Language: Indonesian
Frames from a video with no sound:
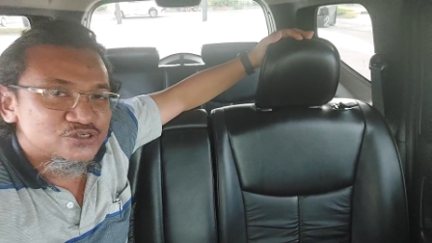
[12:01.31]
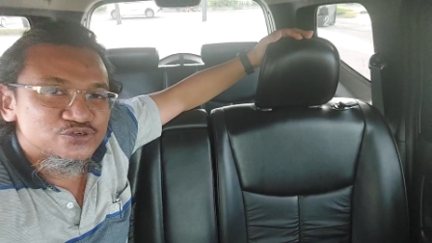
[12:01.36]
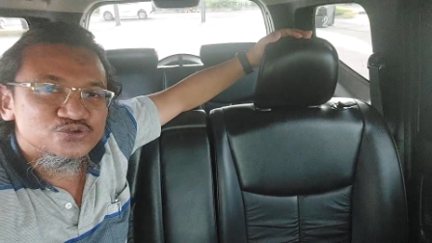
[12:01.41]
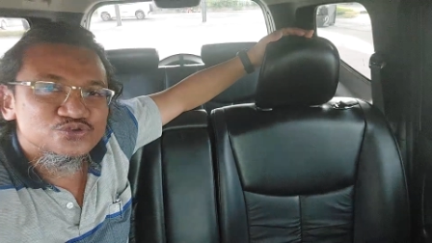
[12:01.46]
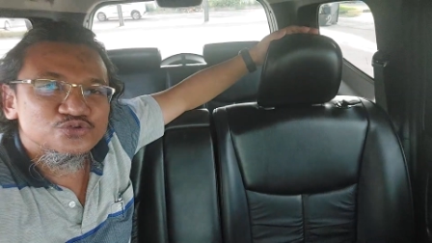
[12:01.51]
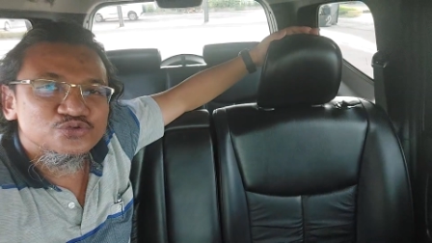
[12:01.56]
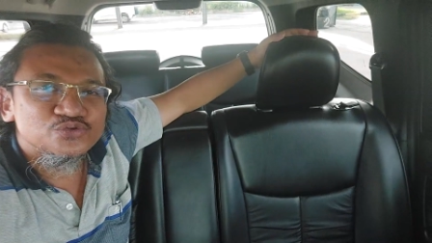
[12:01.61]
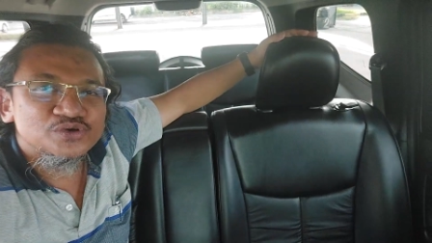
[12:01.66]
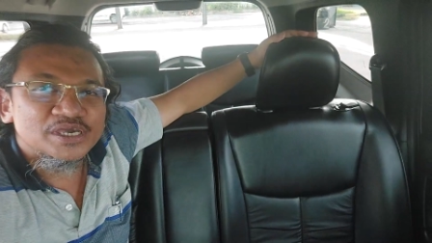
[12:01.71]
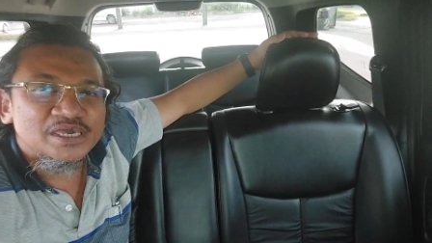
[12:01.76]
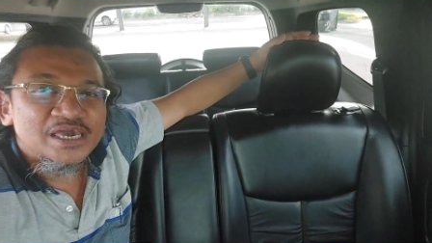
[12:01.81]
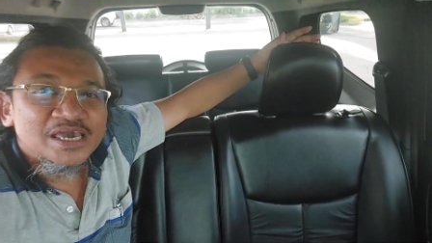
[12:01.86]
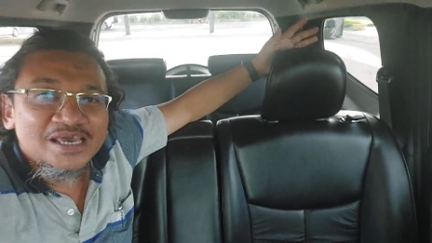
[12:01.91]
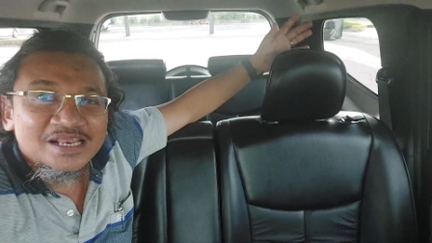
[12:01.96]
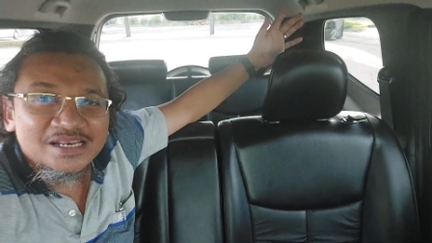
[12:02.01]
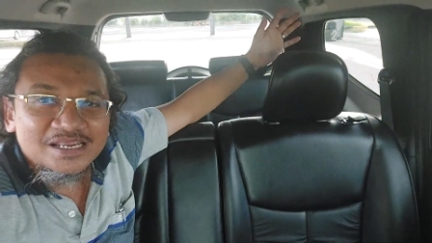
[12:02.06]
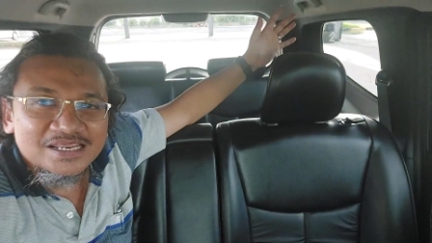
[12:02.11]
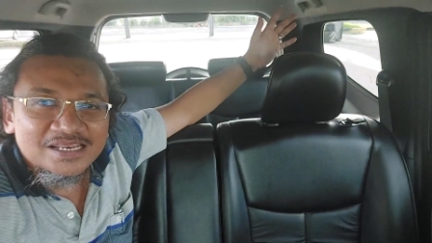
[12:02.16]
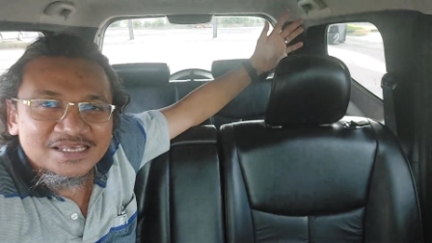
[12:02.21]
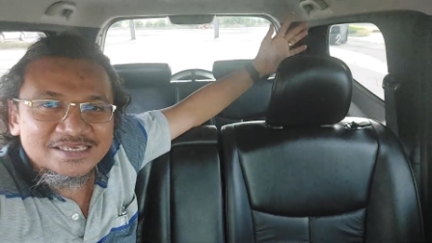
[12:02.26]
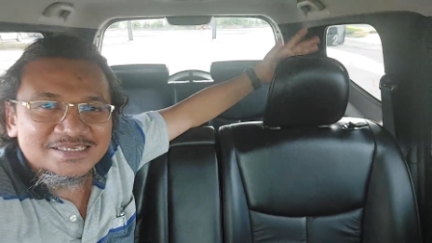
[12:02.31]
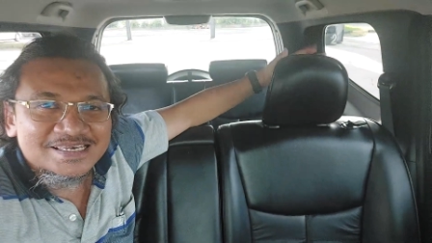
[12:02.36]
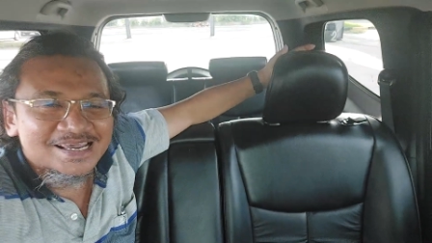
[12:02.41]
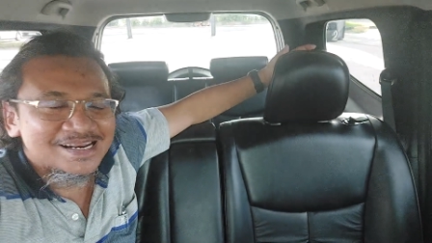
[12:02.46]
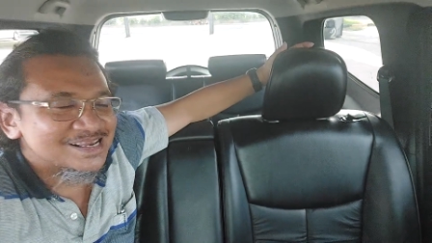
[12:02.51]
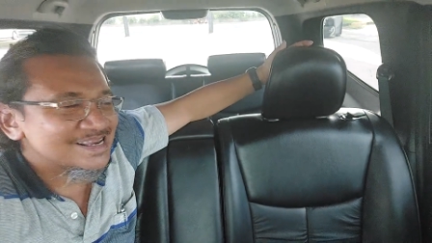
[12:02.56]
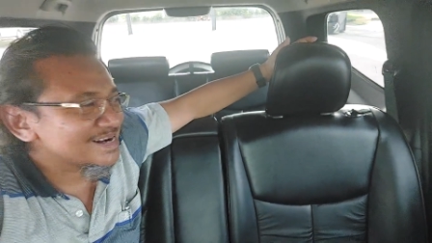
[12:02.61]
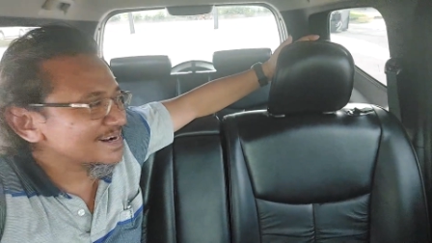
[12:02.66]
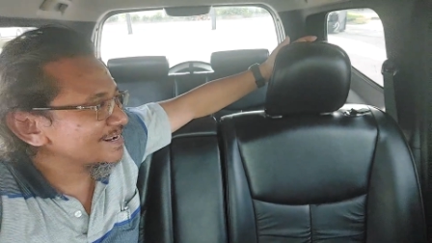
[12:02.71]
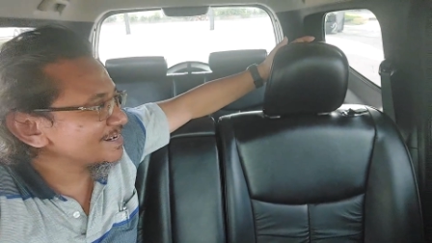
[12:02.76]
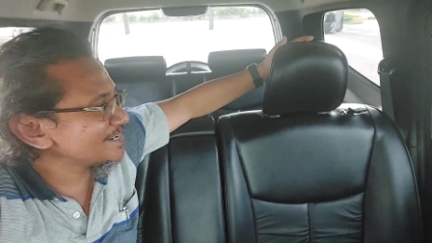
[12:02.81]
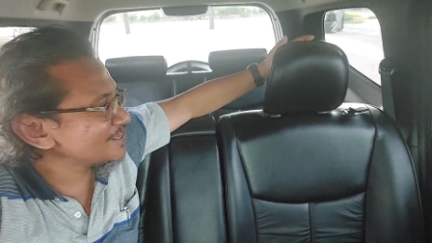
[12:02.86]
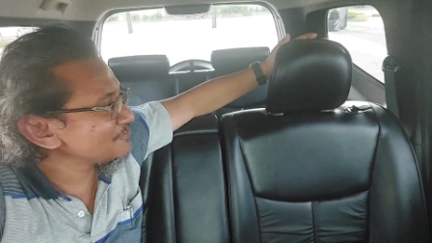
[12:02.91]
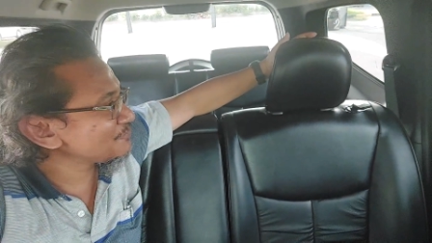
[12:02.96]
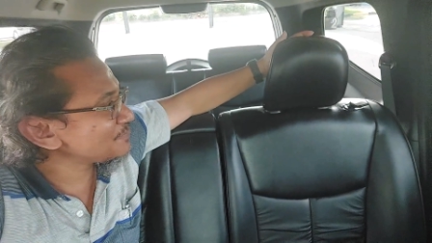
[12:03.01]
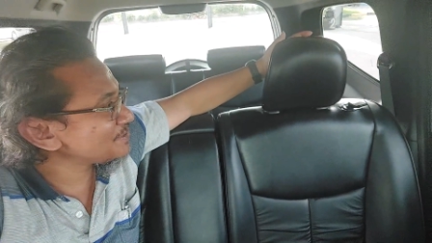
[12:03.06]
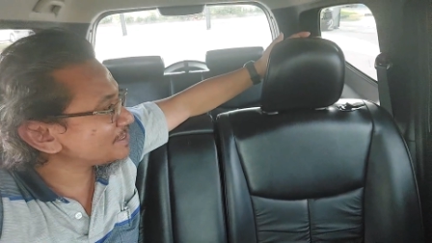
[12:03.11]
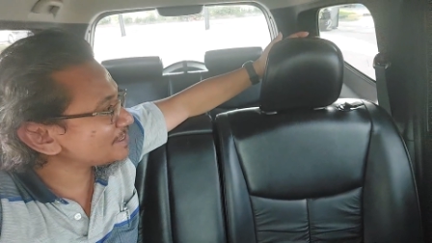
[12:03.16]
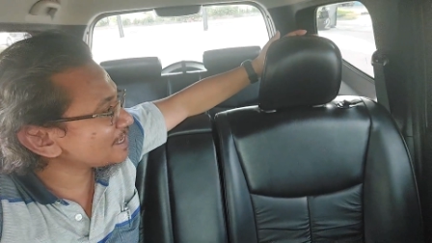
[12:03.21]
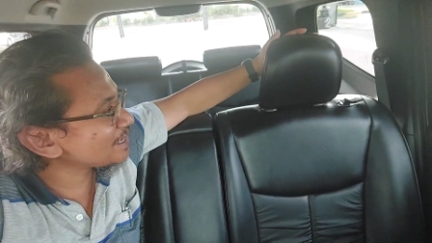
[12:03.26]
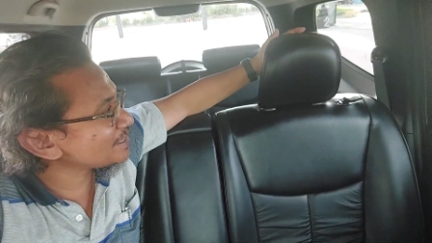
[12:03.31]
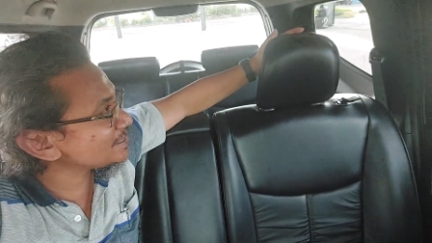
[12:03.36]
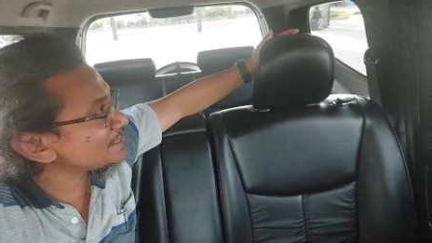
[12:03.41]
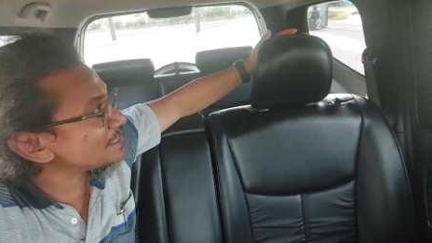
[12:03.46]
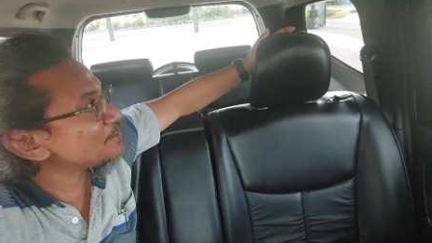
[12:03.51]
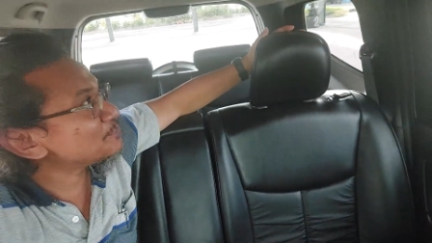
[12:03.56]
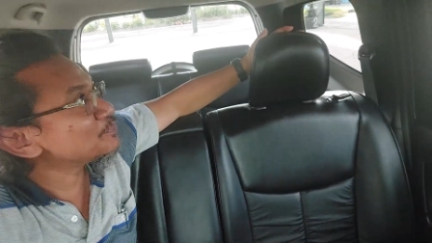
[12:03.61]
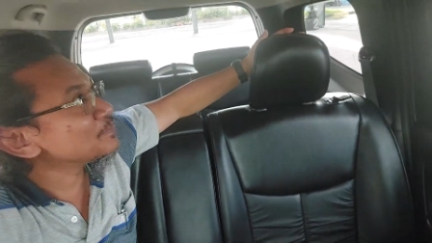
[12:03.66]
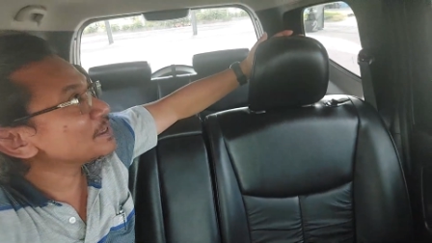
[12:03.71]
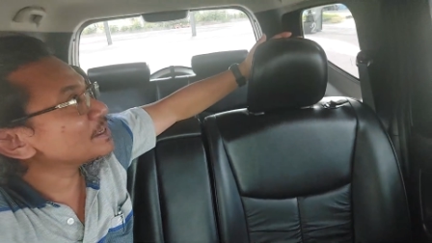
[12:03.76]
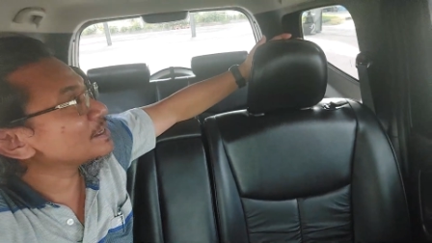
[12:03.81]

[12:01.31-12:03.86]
Suzuki di Nissan Grand Livina ini